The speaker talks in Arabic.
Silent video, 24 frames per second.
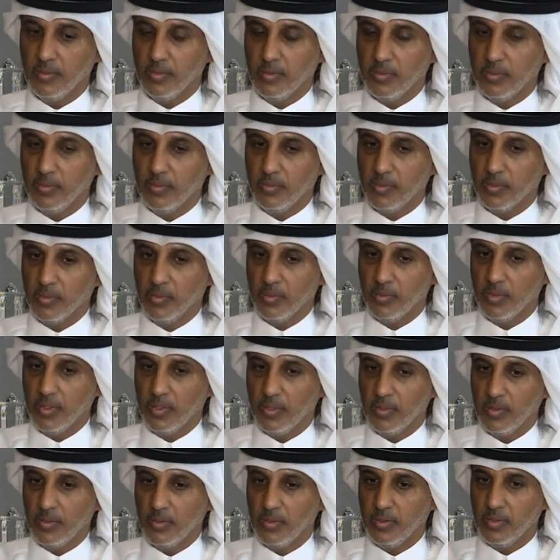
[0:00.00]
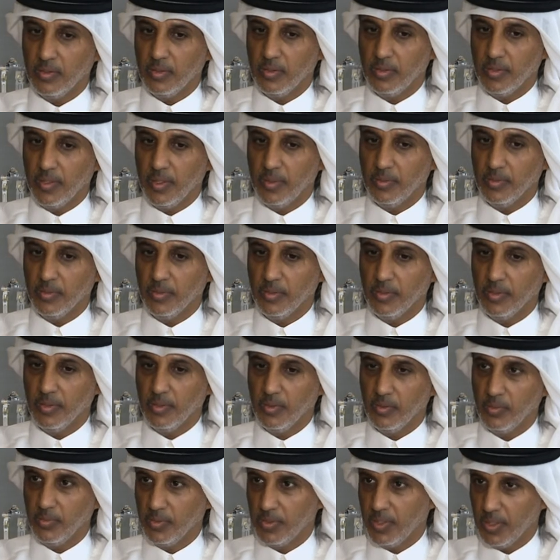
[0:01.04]
البطوله اللي قبل اللي
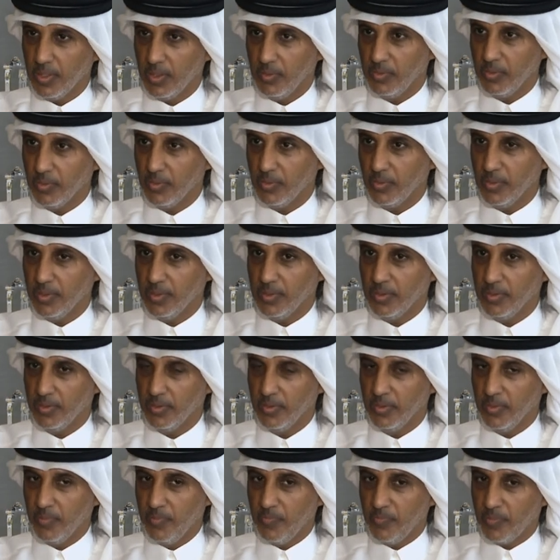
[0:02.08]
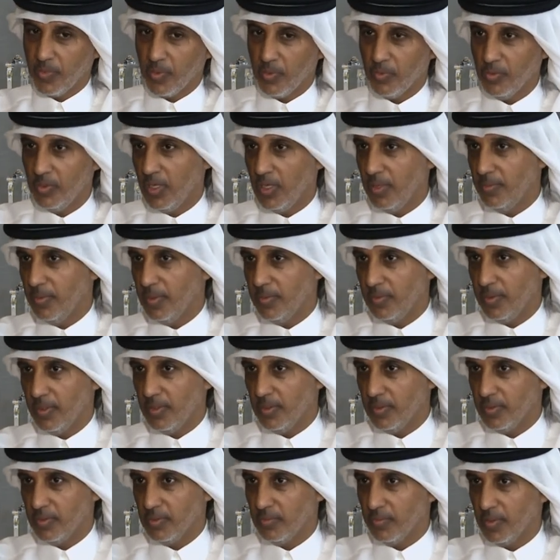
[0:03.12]
هو منتخب الكويت ودائما ما
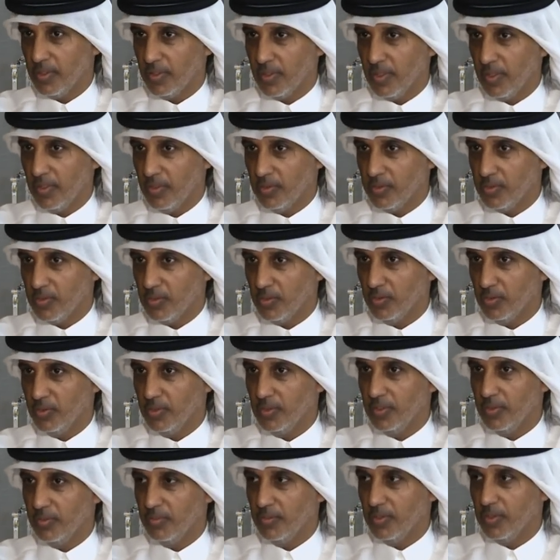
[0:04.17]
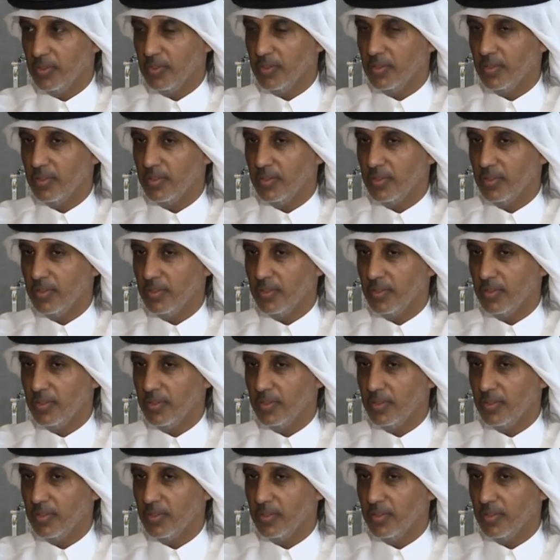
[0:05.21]
نخرج ما نطلع السعوديه من